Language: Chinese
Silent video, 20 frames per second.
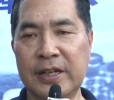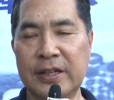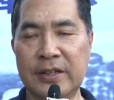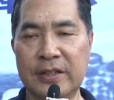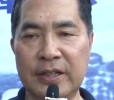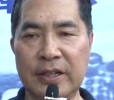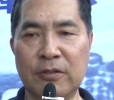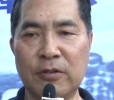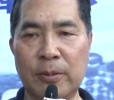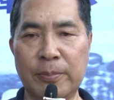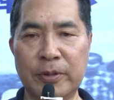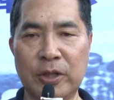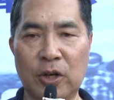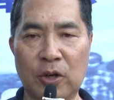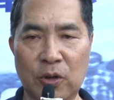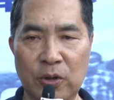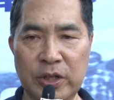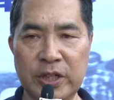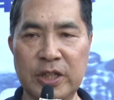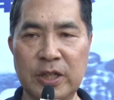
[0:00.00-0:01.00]
让我们的
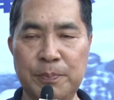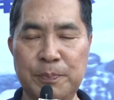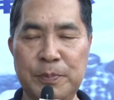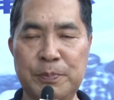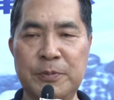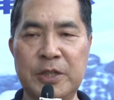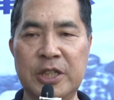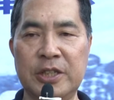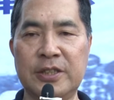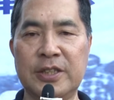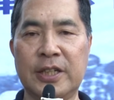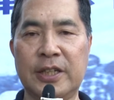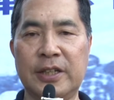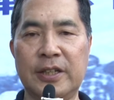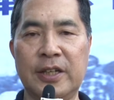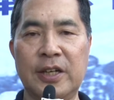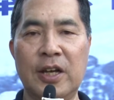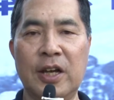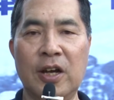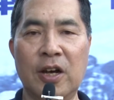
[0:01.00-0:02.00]
红叶的精神，
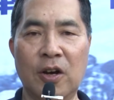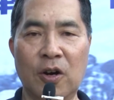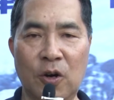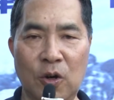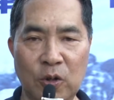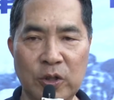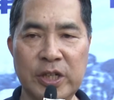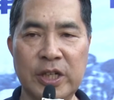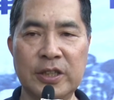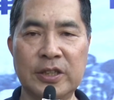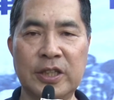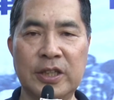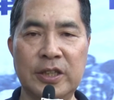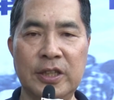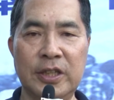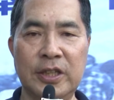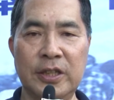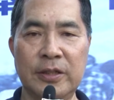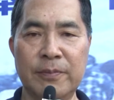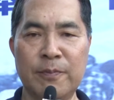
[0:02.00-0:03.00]
红叶
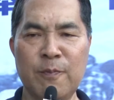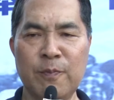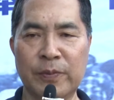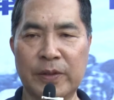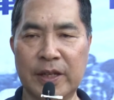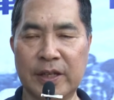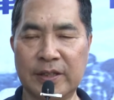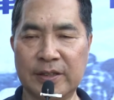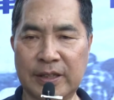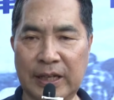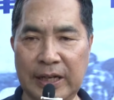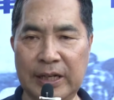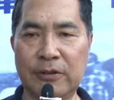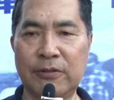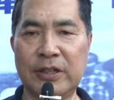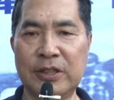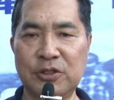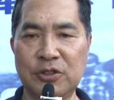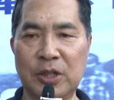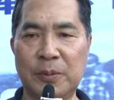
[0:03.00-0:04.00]
第一，台
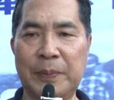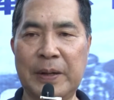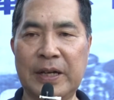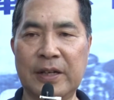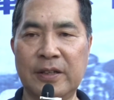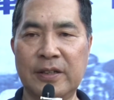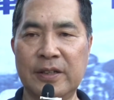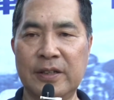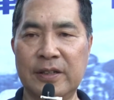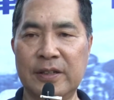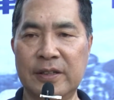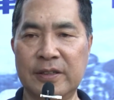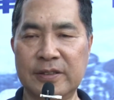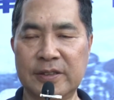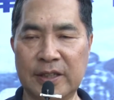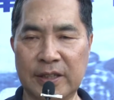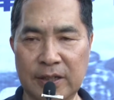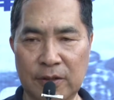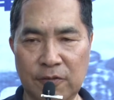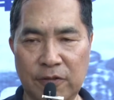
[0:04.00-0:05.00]
湾最棒，
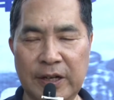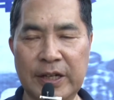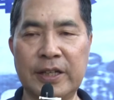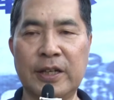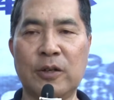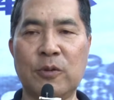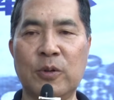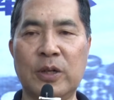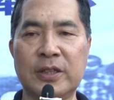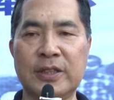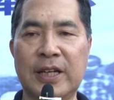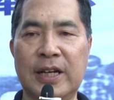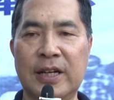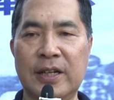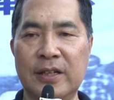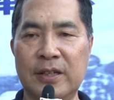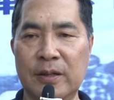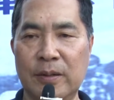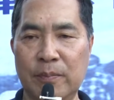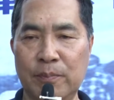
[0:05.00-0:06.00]
这样发扬光大，
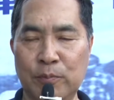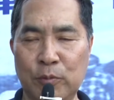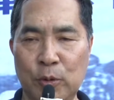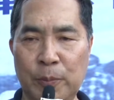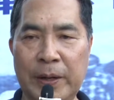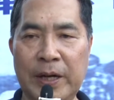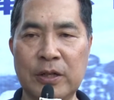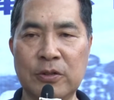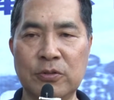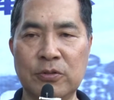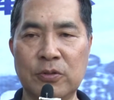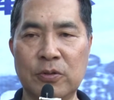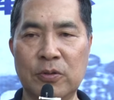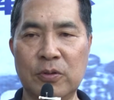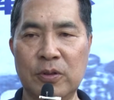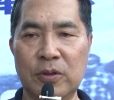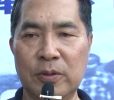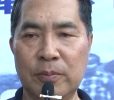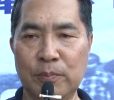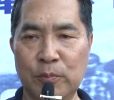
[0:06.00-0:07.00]
不怕苦。
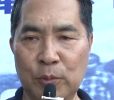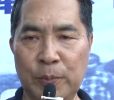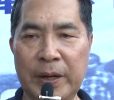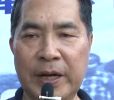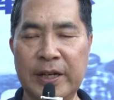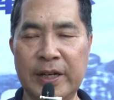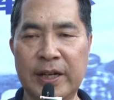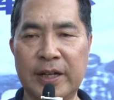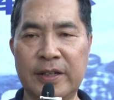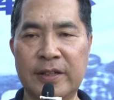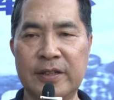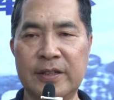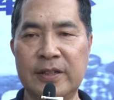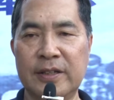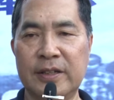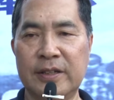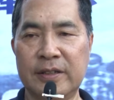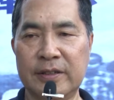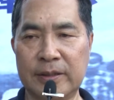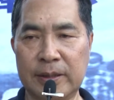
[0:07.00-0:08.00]
不怕难，
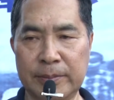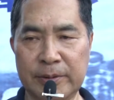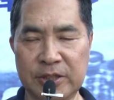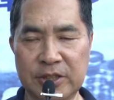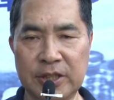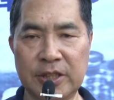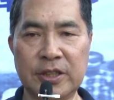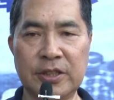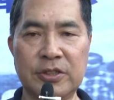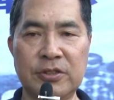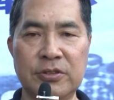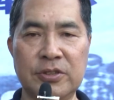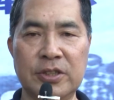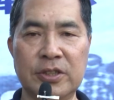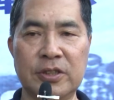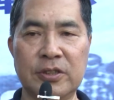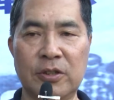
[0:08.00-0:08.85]
那么这个就是